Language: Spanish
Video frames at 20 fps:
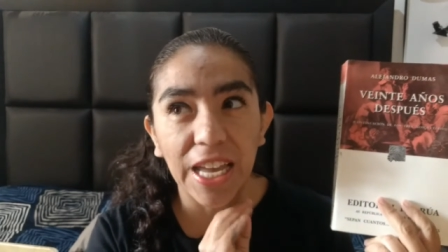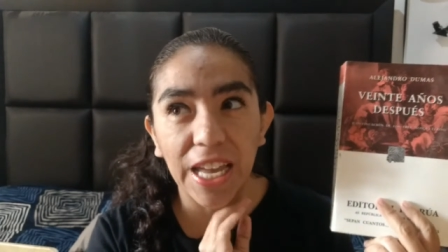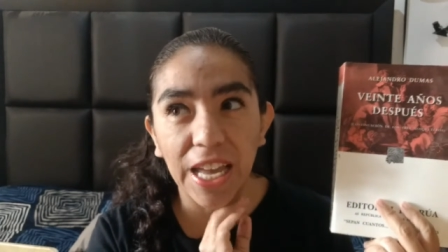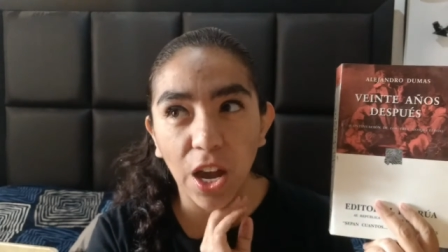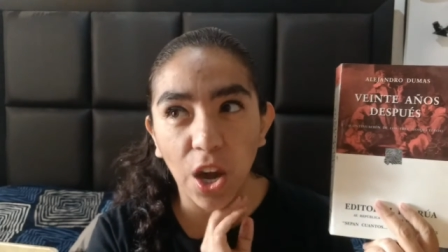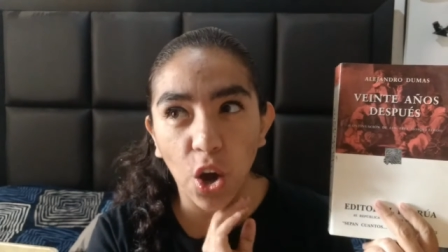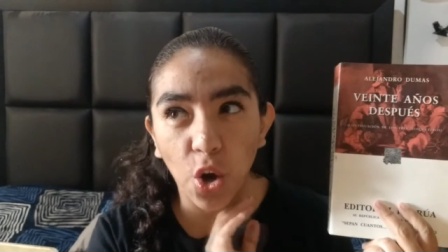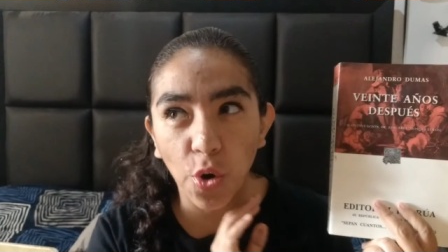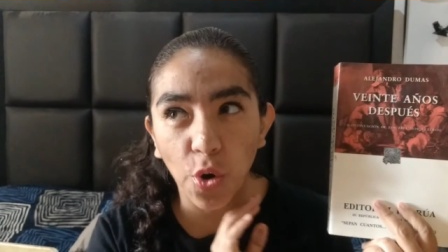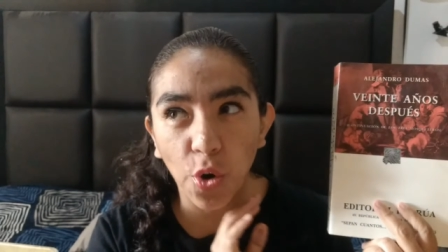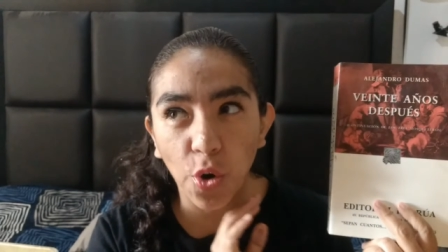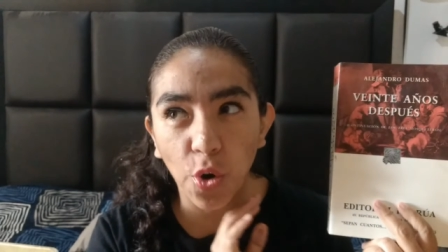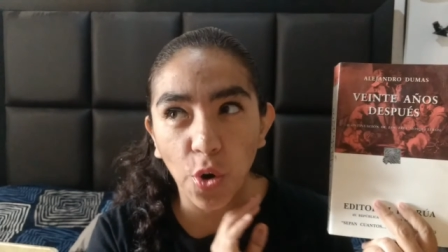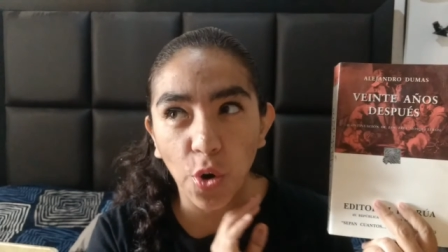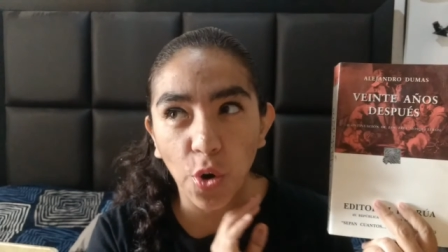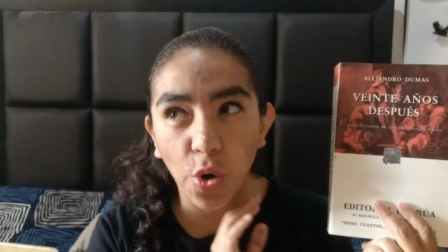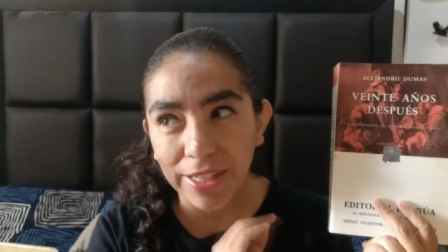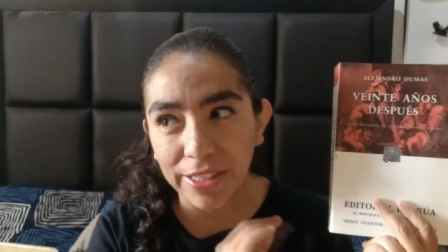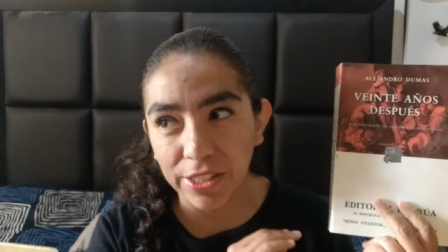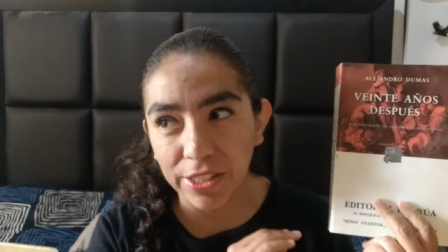y
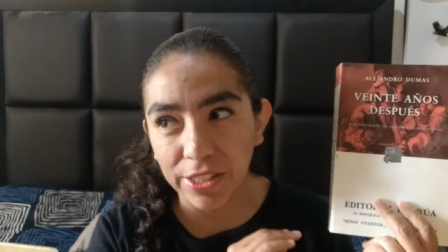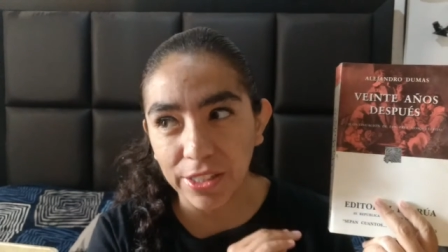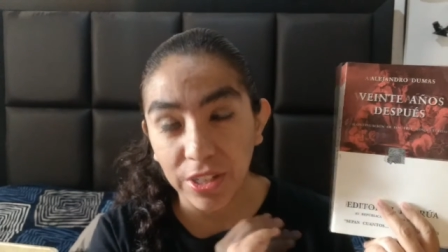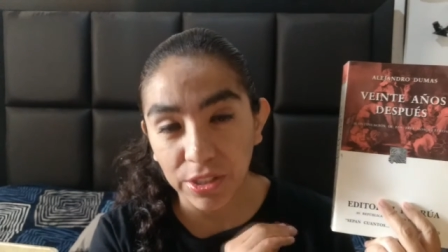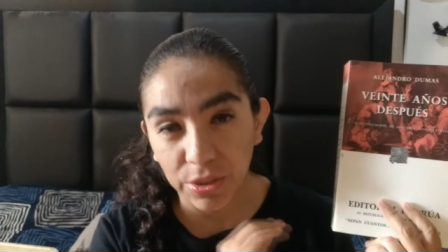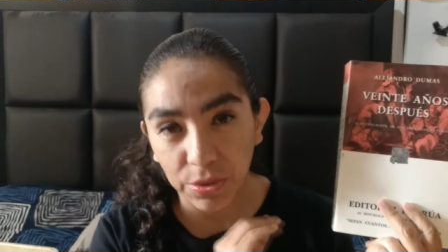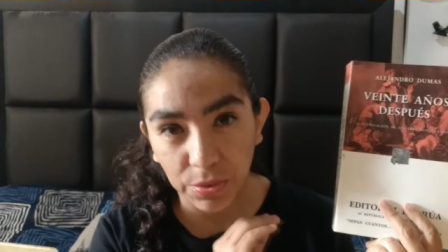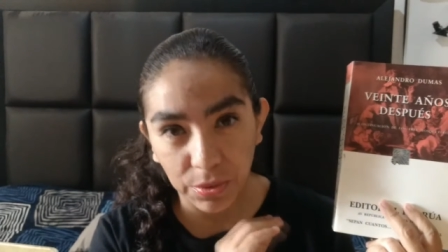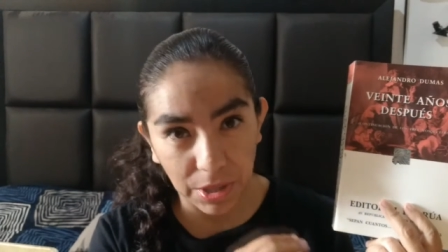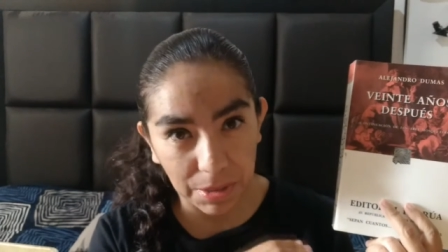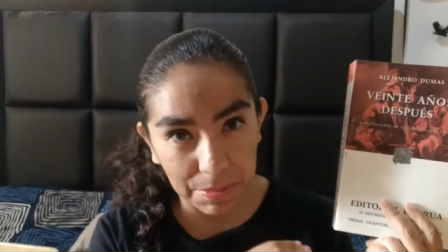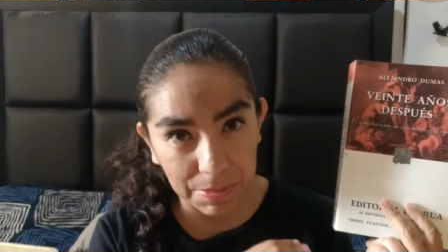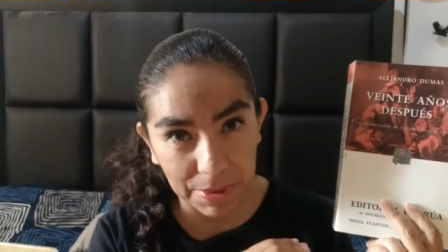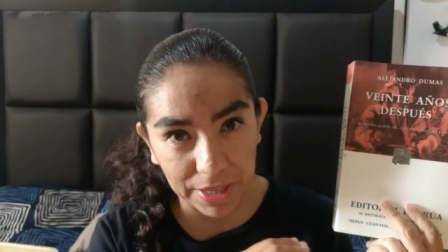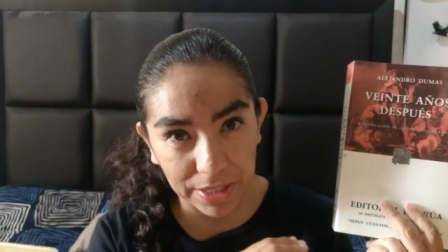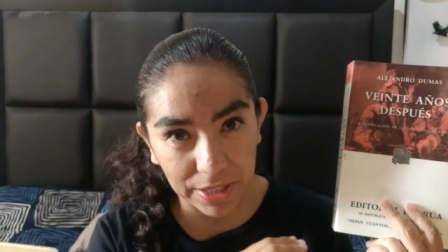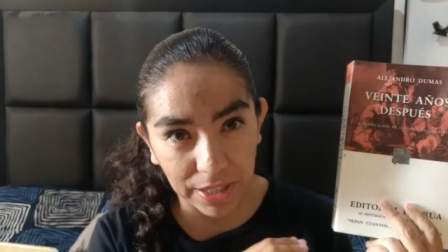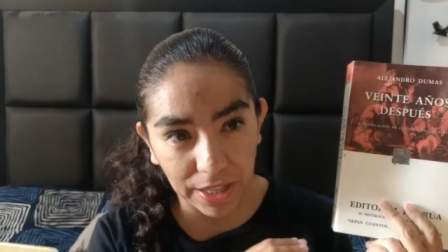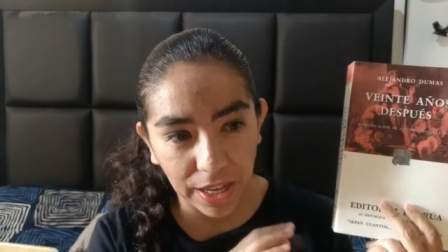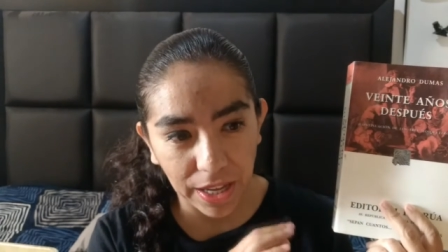obviamente al ser una segunda
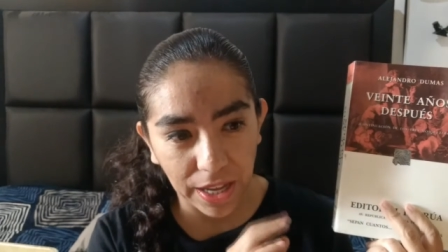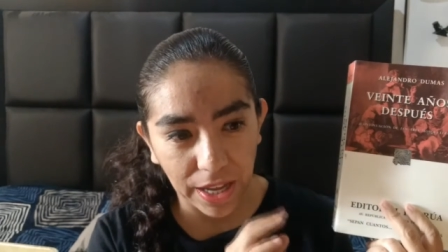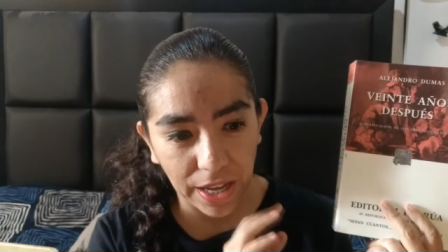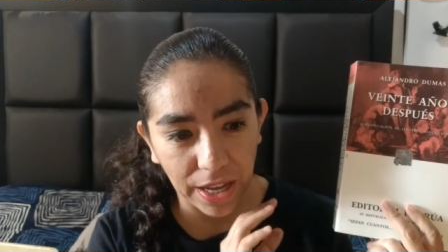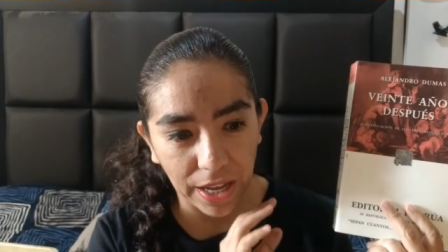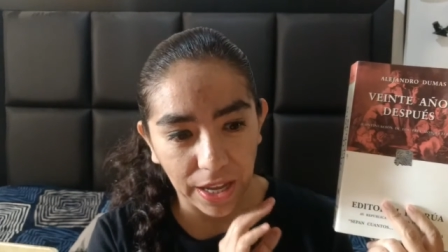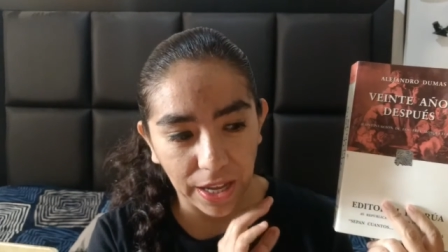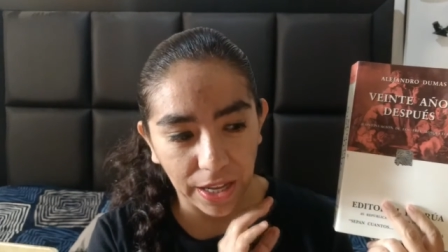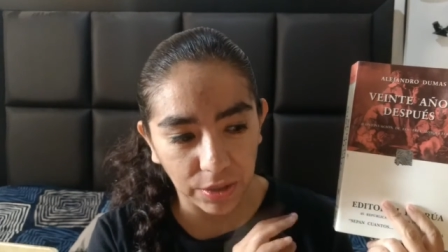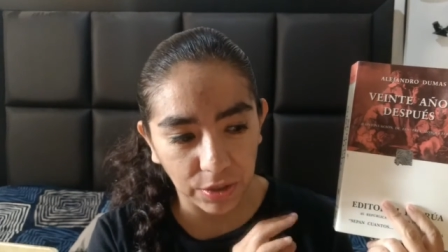parte